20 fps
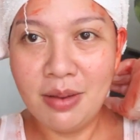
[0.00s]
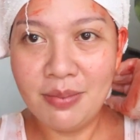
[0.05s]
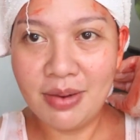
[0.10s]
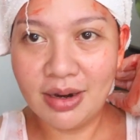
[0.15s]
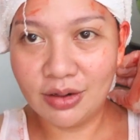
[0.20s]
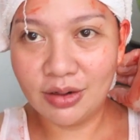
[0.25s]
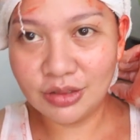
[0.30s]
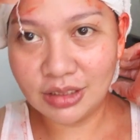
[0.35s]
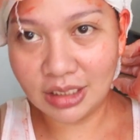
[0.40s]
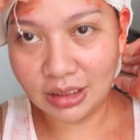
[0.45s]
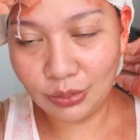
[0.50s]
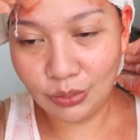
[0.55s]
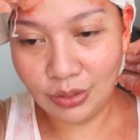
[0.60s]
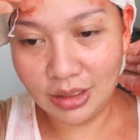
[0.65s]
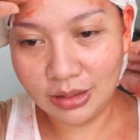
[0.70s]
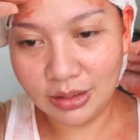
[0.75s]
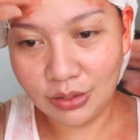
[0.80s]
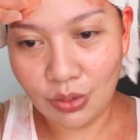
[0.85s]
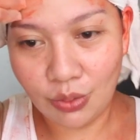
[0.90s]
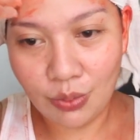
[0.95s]
Pero sa
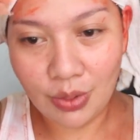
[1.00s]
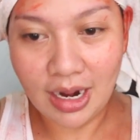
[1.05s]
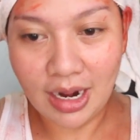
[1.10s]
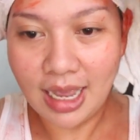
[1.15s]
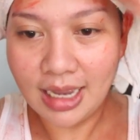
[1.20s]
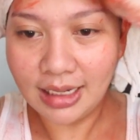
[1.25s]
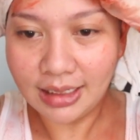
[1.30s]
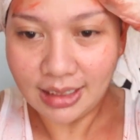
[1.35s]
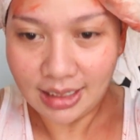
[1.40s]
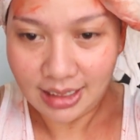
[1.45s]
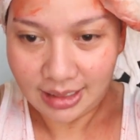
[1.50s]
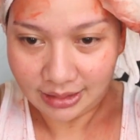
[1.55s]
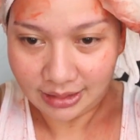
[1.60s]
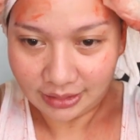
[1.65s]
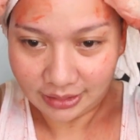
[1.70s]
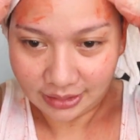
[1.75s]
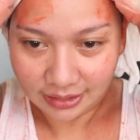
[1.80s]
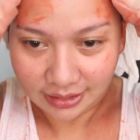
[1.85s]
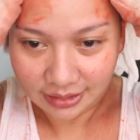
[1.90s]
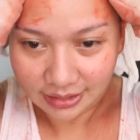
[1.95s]
katulad kung walang
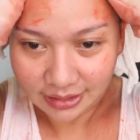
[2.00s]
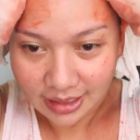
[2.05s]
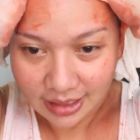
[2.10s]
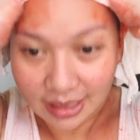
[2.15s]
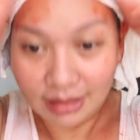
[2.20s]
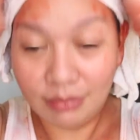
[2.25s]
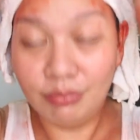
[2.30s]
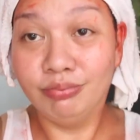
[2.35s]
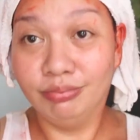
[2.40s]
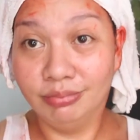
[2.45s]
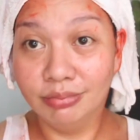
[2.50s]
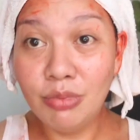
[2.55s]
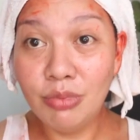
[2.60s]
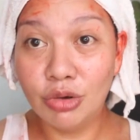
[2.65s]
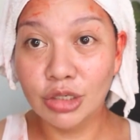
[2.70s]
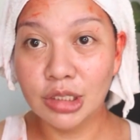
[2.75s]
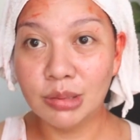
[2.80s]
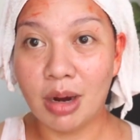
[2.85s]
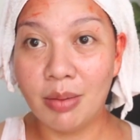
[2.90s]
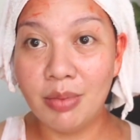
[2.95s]
heater, at
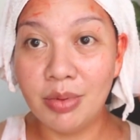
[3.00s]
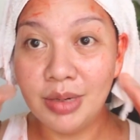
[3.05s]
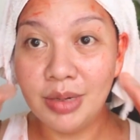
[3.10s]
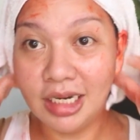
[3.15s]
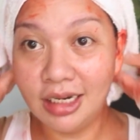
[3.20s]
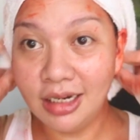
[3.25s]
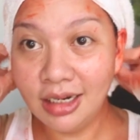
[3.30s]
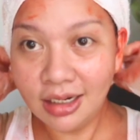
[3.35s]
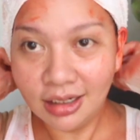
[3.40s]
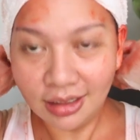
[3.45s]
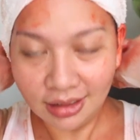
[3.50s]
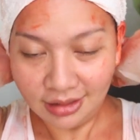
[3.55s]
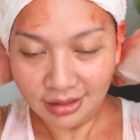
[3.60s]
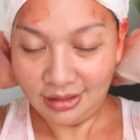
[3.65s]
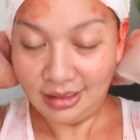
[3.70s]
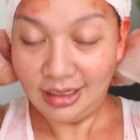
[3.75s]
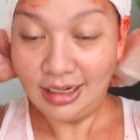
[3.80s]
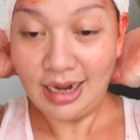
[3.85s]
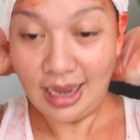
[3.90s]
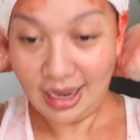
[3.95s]
most probably,
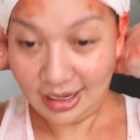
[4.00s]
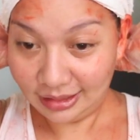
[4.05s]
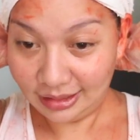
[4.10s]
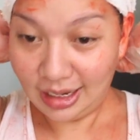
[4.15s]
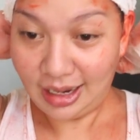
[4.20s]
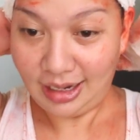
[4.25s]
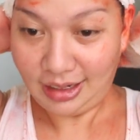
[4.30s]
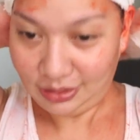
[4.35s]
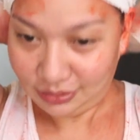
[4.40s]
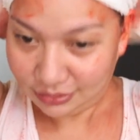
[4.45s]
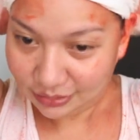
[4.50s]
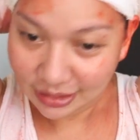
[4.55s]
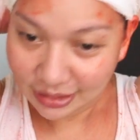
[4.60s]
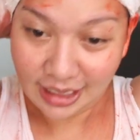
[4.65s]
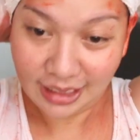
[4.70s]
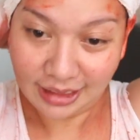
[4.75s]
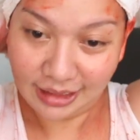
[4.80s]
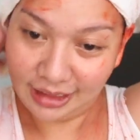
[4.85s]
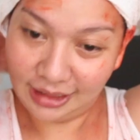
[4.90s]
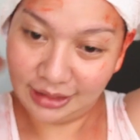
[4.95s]
lahat tayo
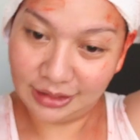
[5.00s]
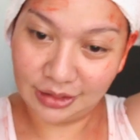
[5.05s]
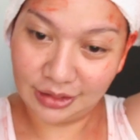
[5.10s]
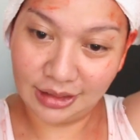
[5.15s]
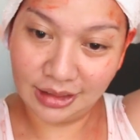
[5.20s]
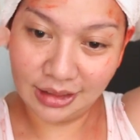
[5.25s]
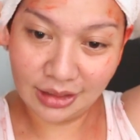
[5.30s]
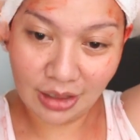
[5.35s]
walang heater,